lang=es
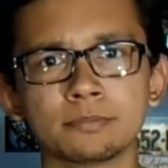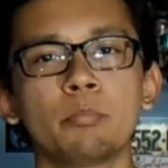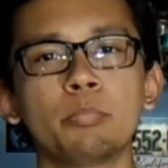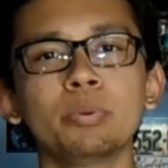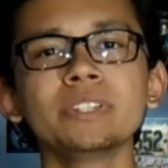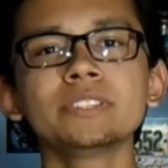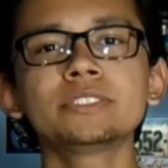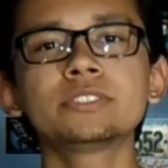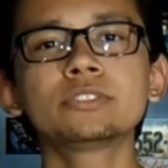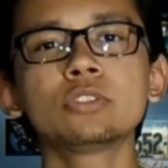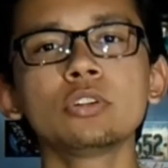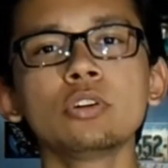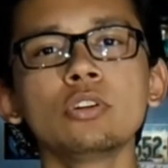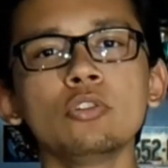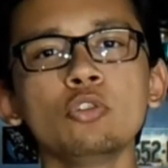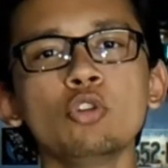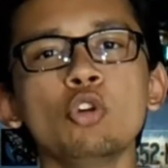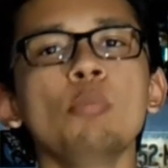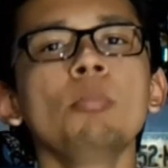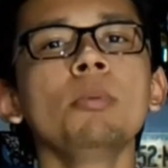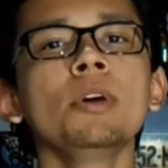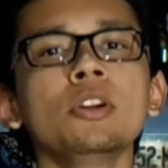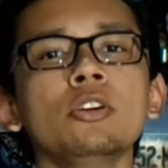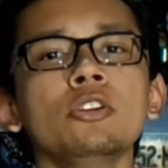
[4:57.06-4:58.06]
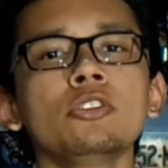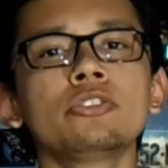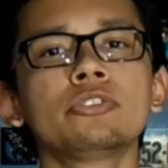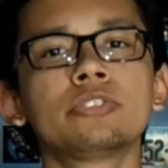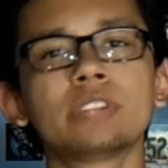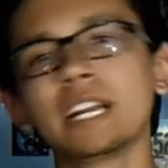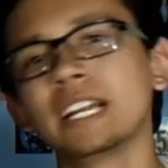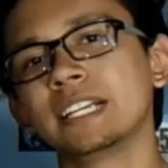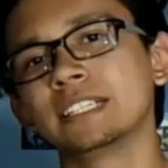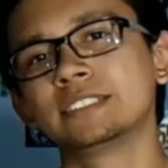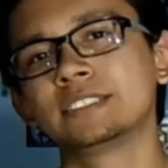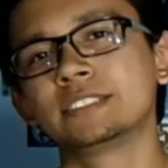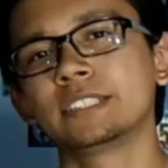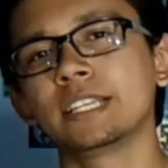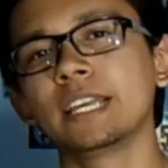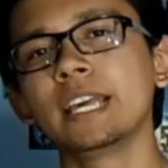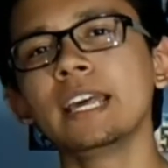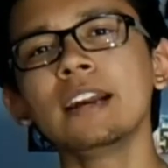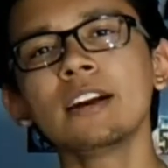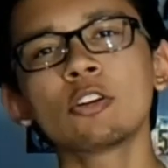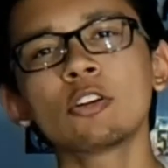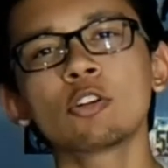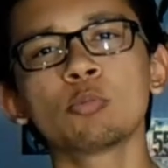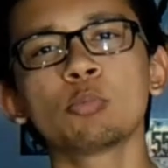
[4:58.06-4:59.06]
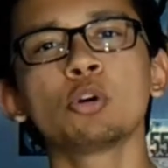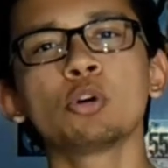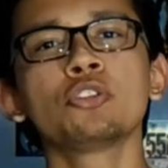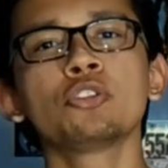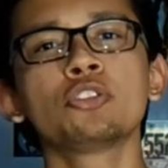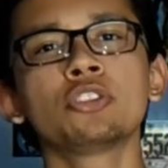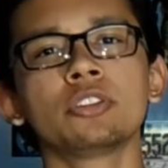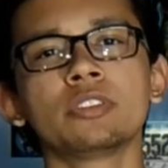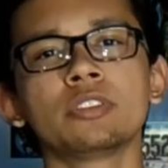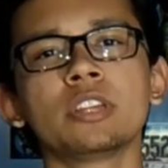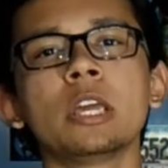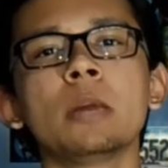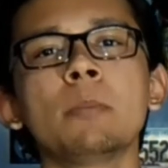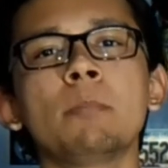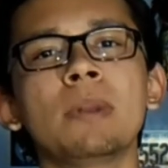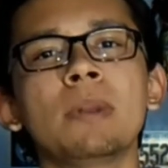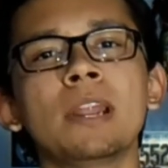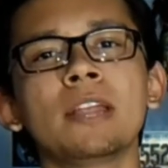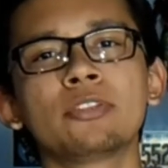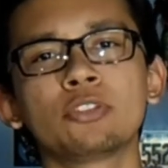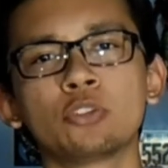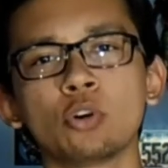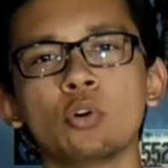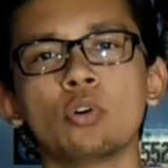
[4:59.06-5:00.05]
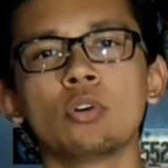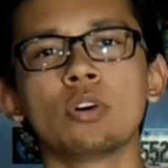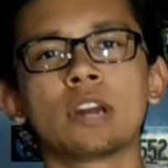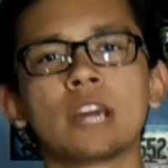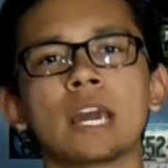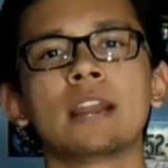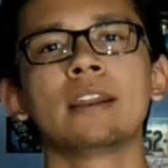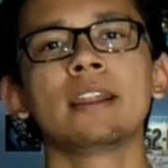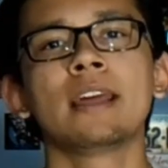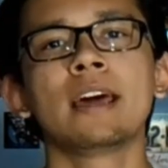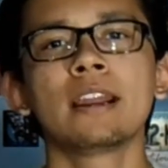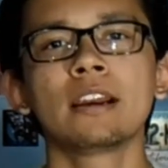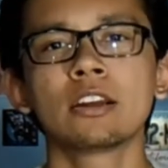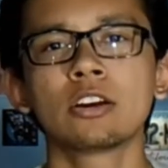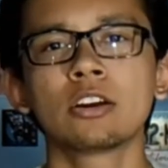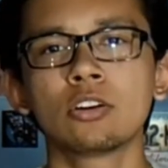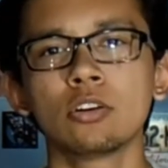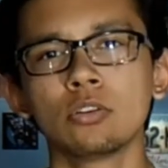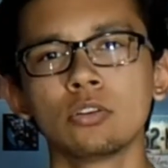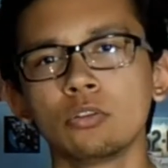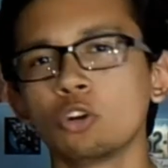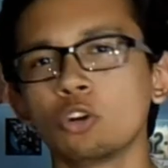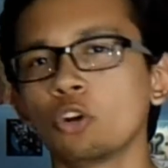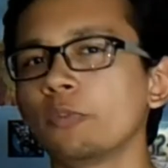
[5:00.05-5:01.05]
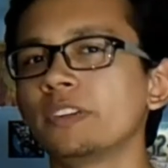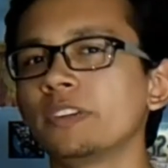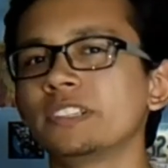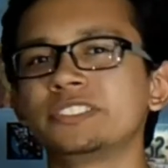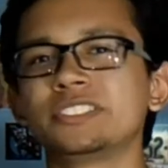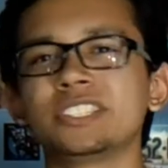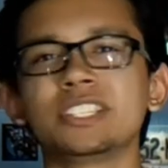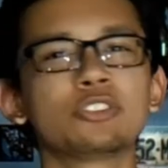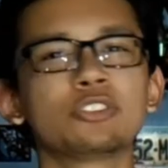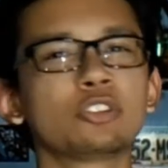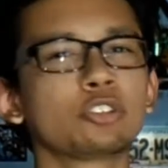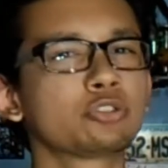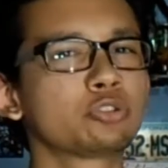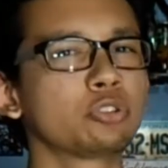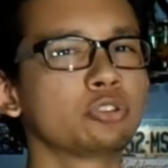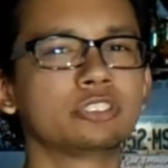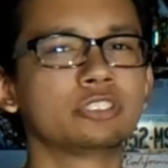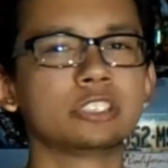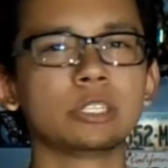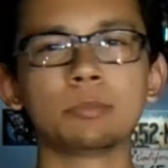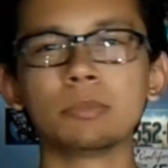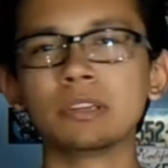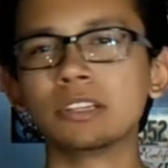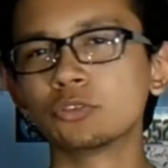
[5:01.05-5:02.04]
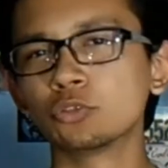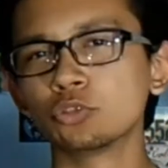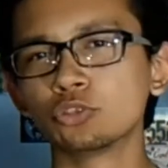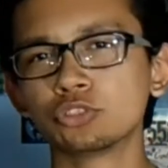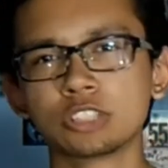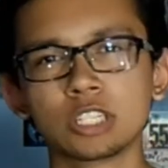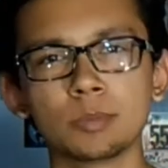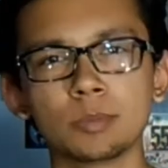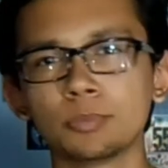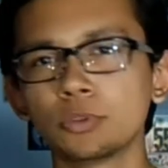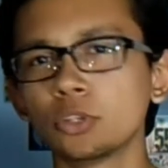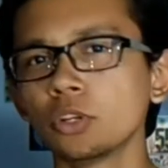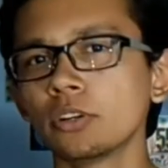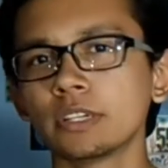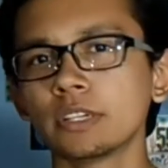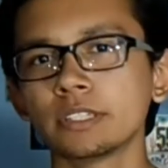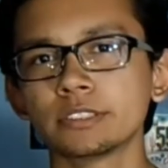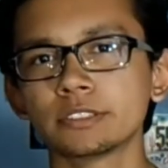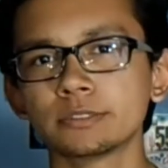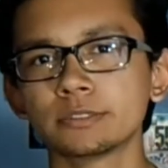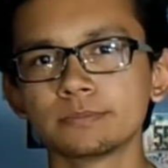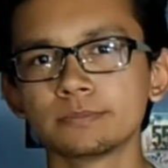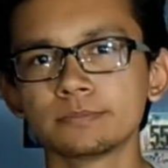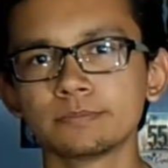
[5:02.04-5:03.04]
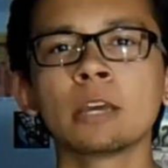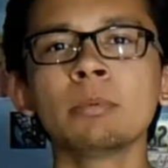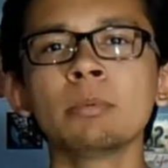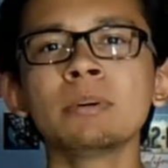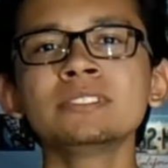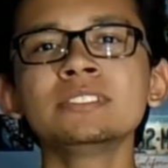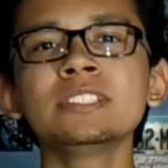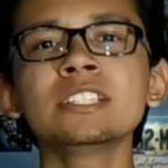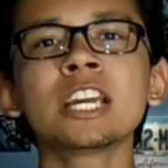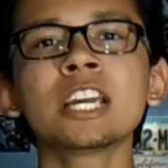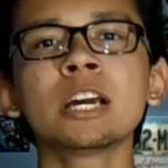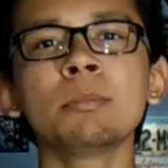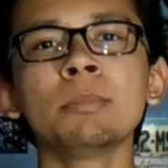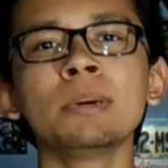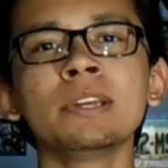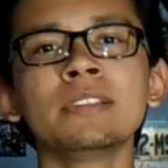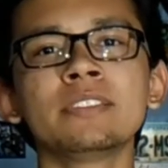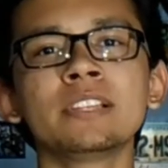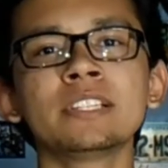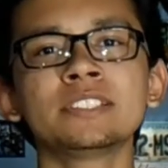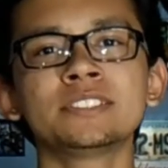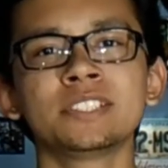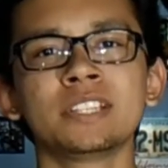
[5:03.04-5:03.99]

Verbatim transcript: Puesto número 3, el robot de Platón, canal con 911 mil suscriptores que básicamente se